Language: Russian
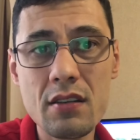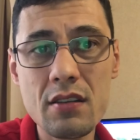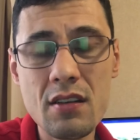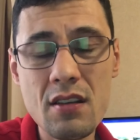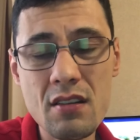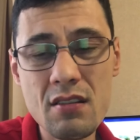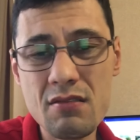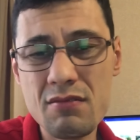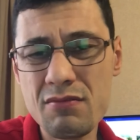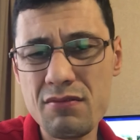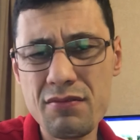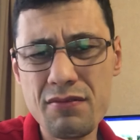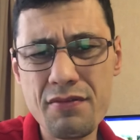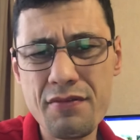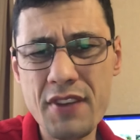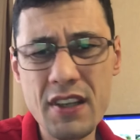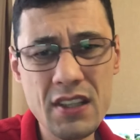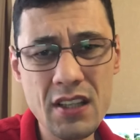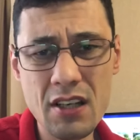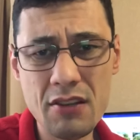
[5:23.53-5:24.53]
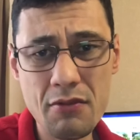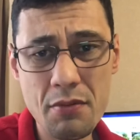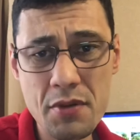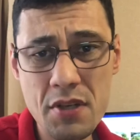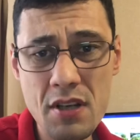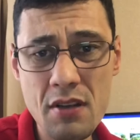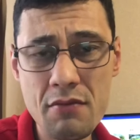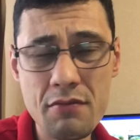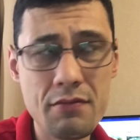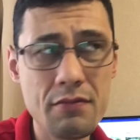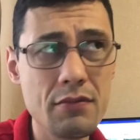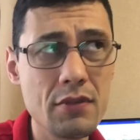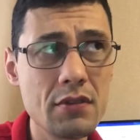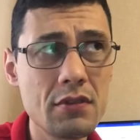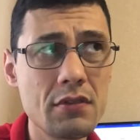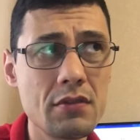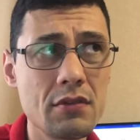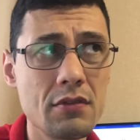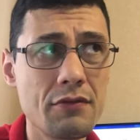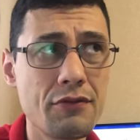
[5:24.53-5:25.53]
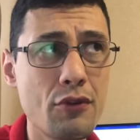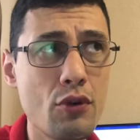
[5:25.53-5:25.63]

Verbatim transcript: И венгры вообще вот в